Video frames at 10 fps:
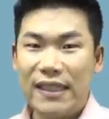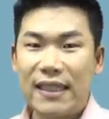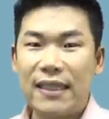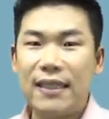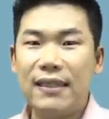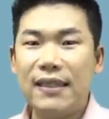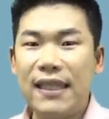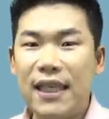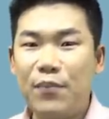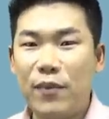그
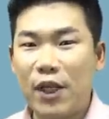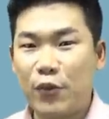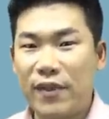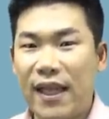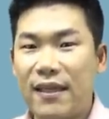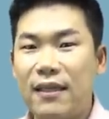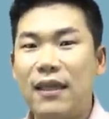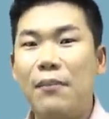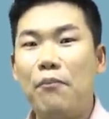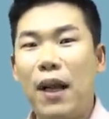
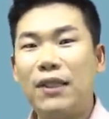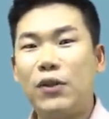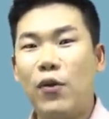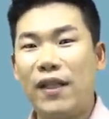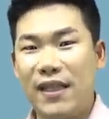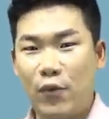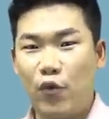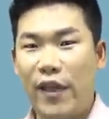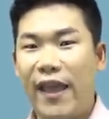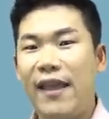임대주택을 말소한
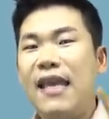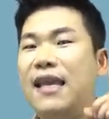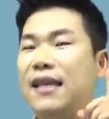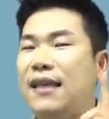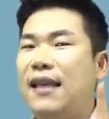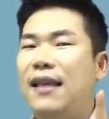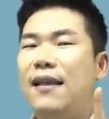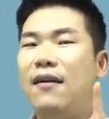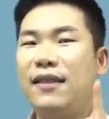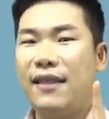이후에
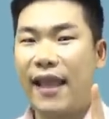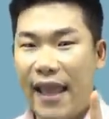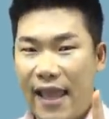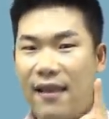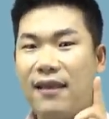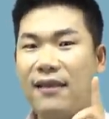1년 이내에